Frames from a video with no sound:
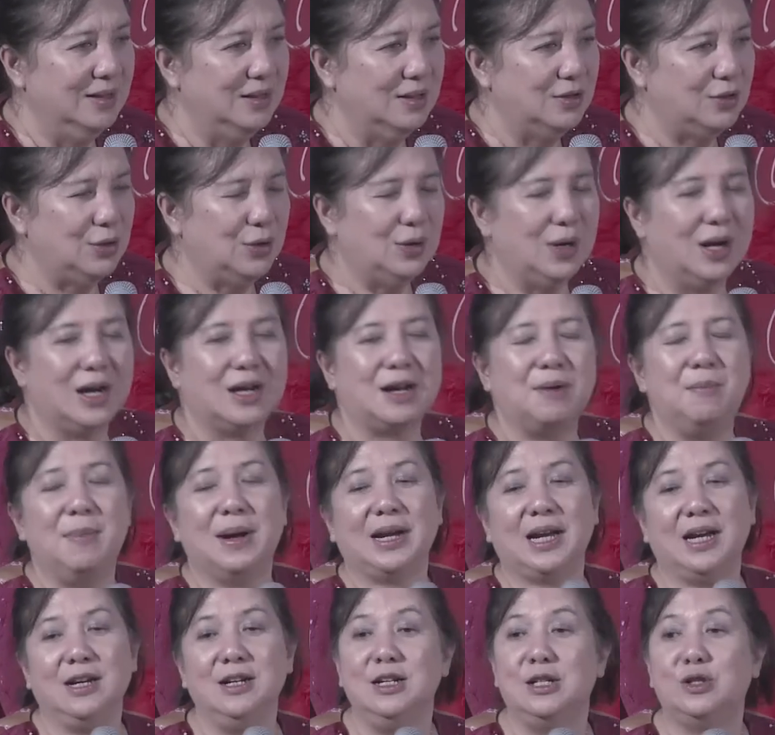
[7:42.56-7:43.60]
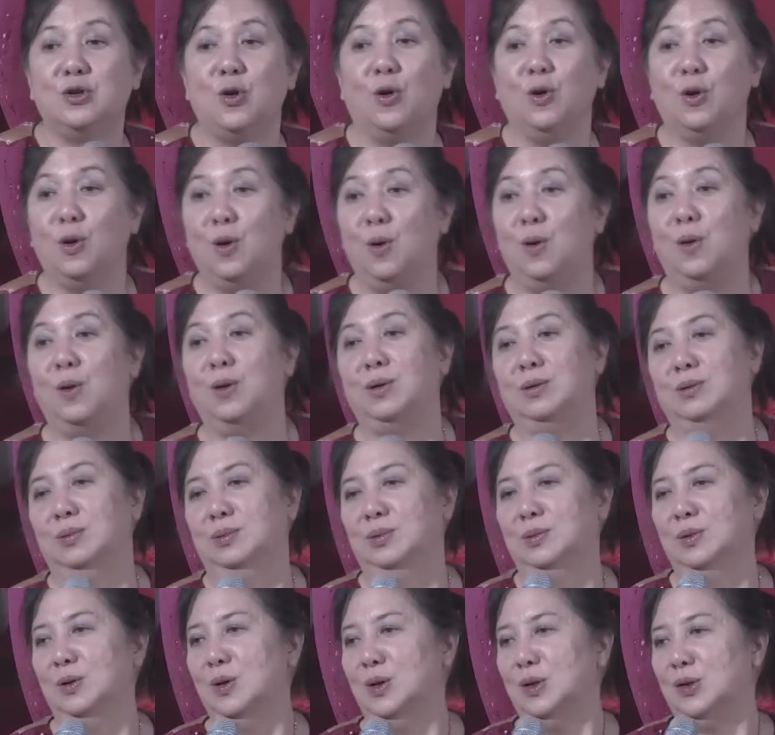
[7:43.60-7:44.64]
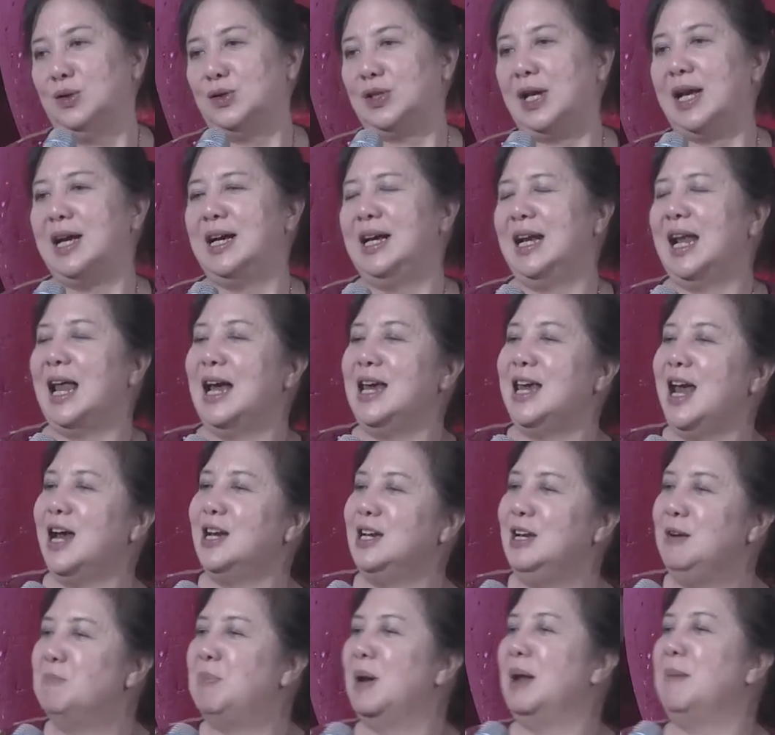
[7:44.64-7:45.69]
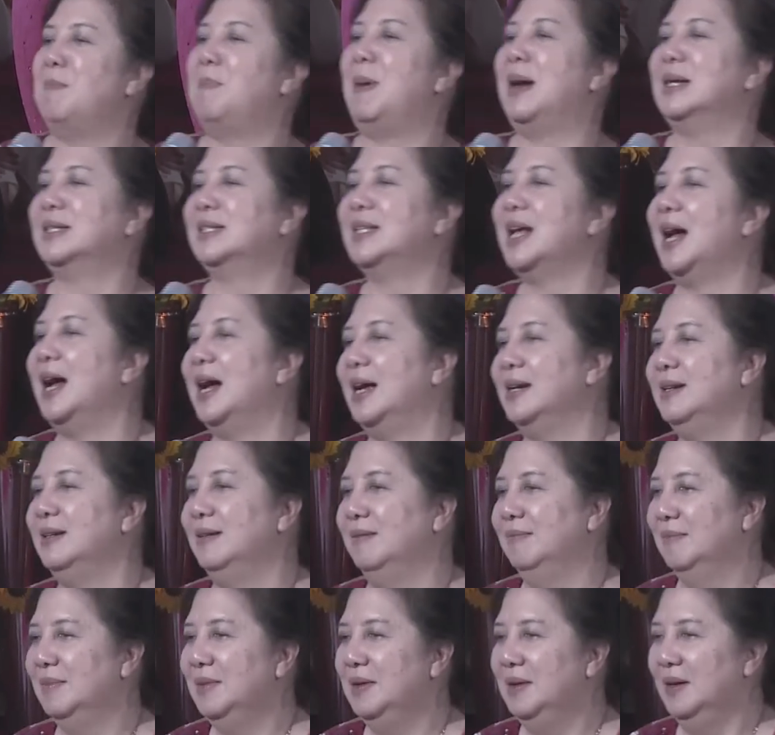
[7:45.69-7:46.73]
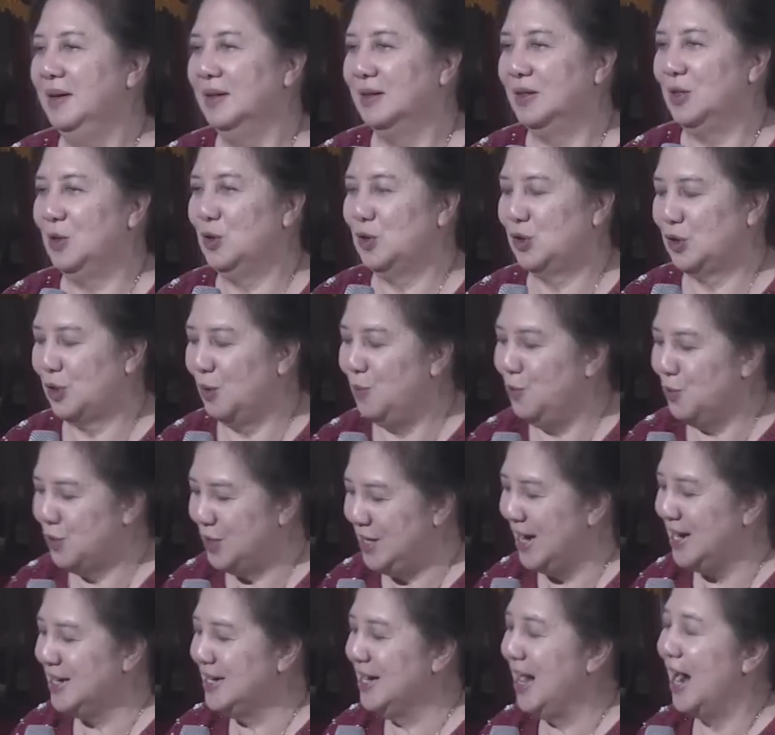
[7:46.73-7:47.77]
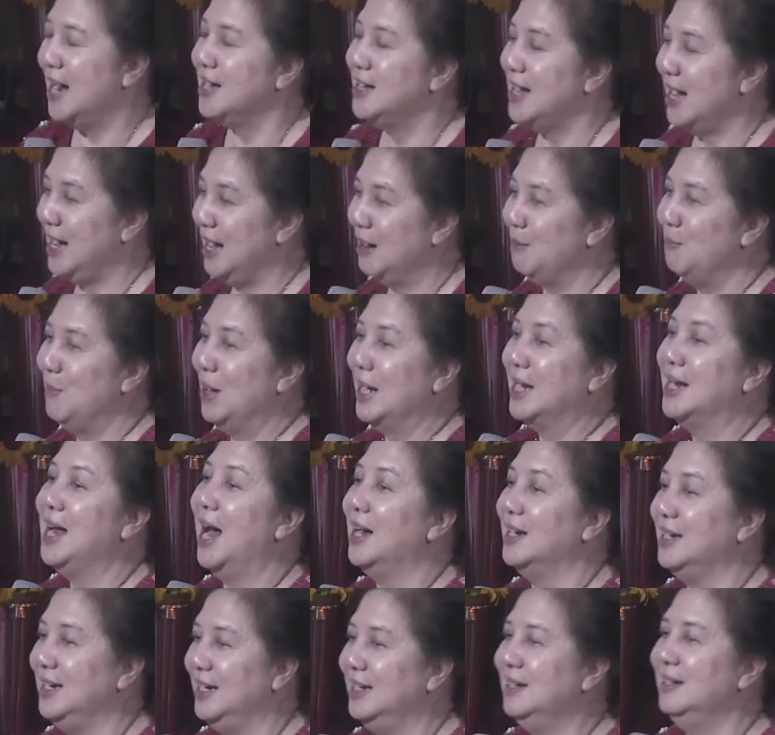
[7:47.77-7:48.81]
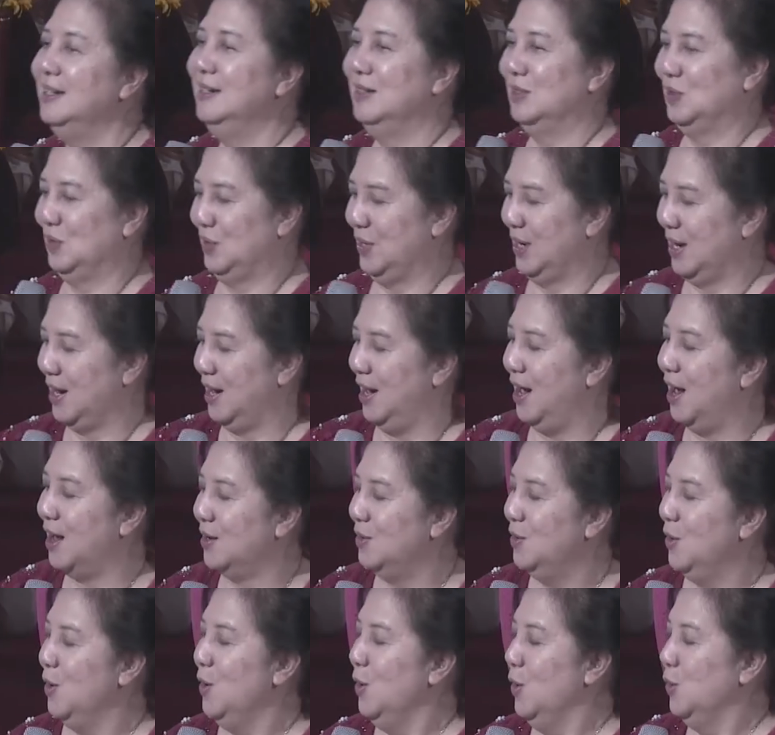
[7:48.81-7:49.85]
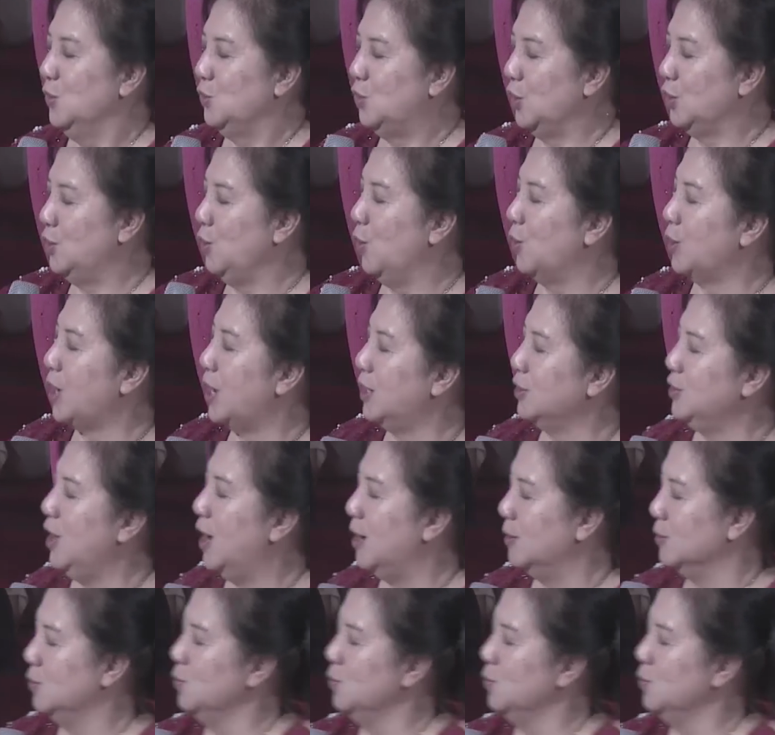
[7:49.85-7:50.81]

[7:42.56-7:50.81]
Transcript: Saudara kemarin di Solo, saya ngelayanin pelepasan. Terus kemudian gak ada yang megangin, saudara ya. Jadi orangnya